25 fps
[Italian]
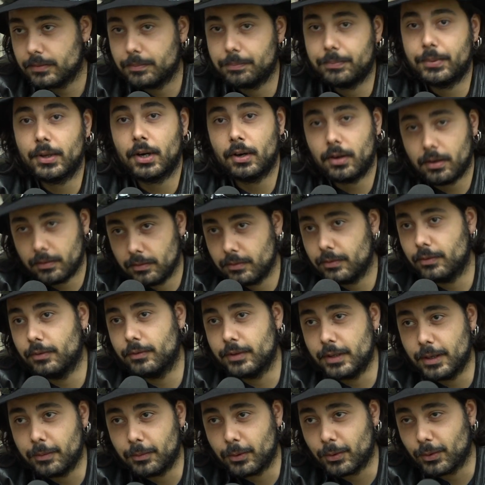però non
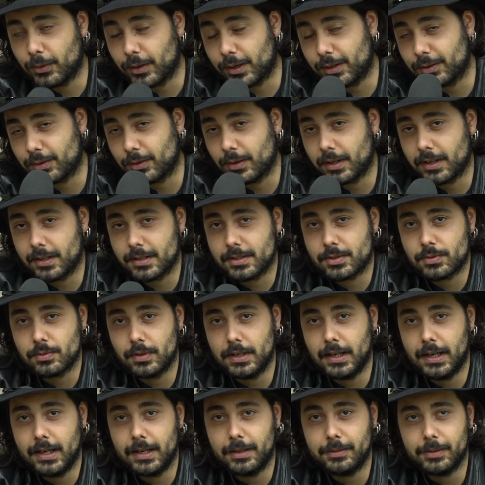vediamo l'ora di tornare a
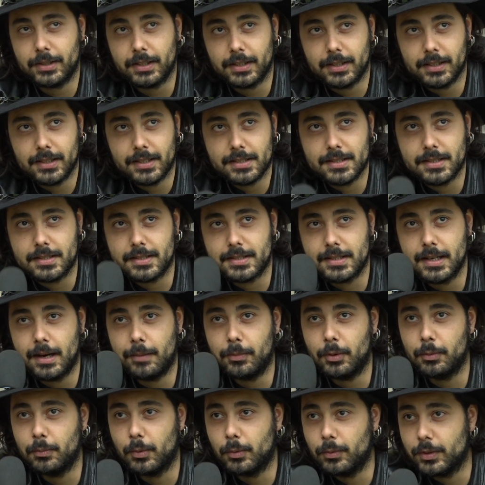suonare perché
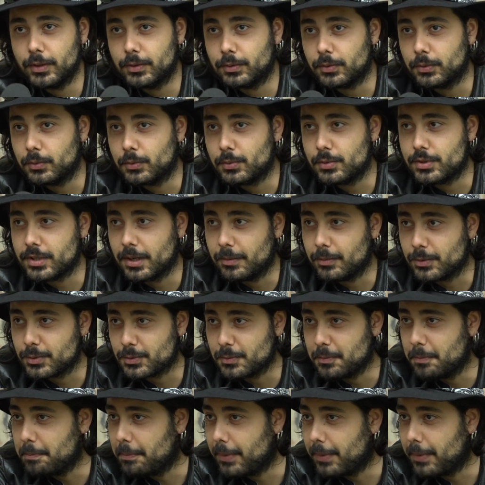esistiamo al momento in cui siamo su un